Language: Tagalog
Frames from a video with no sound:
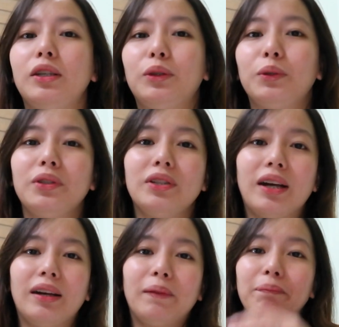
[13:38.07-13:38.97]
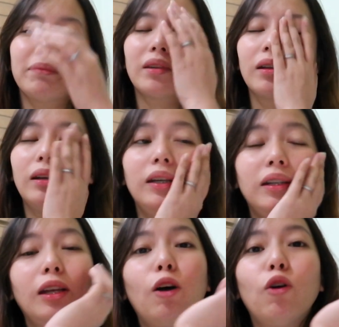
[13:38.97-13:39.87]
tito niya.
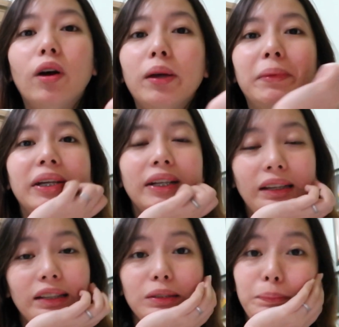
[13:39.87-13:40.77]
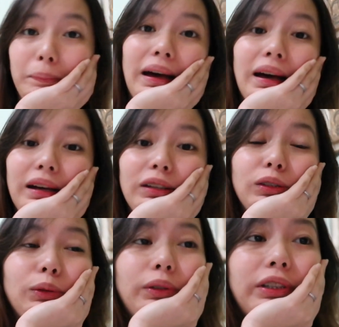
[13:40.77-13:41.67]
And ako ay may class pa.
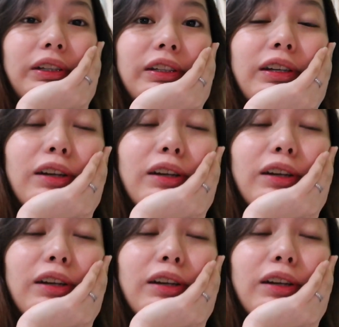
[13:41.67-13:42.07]
So, ayun,